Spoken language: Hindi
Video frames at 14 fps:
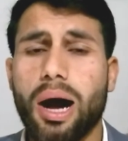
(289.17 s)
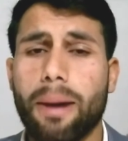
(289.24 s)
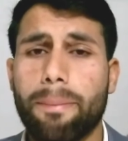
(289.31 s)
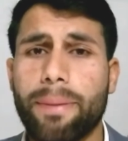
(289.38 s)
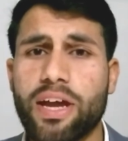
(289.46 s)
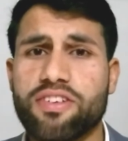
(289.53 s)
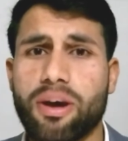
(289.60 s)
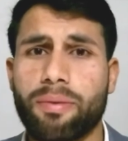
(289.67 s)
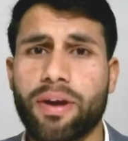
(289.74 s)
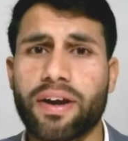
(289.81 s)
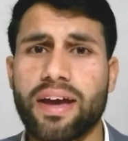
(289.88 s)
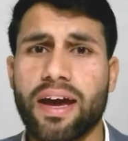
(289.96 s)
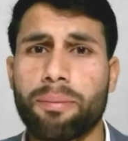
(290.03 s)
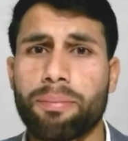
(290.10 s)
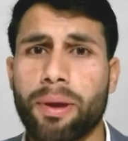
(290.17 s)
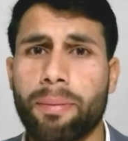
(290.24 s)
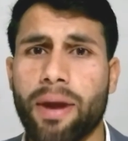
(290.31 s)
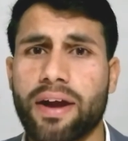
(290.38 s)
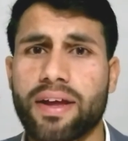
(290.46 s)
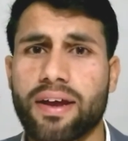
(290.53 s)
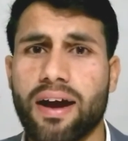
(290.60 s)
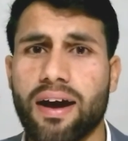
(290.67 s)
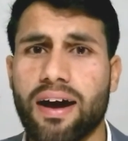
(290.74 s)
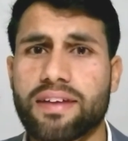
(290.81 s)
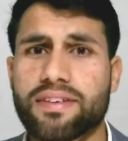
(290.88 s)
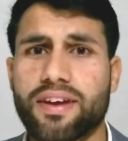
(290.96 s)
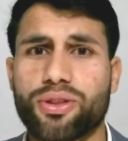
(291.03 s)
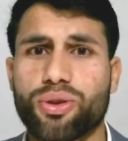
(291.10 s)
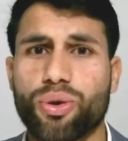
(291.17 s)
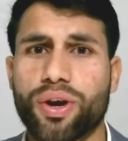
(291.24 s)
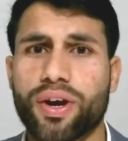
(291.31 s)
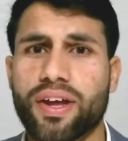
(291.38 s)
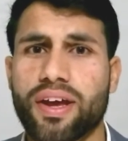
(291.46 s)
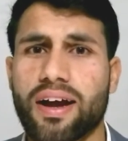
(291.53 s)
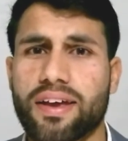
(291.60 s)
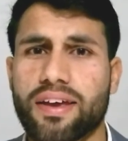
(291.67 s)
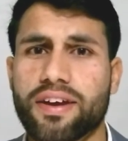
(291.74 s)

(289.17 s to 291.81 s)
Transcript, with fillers: अब फिर जब इंडिया ने अपने बैटिंग का आगाज किया तो इंडिया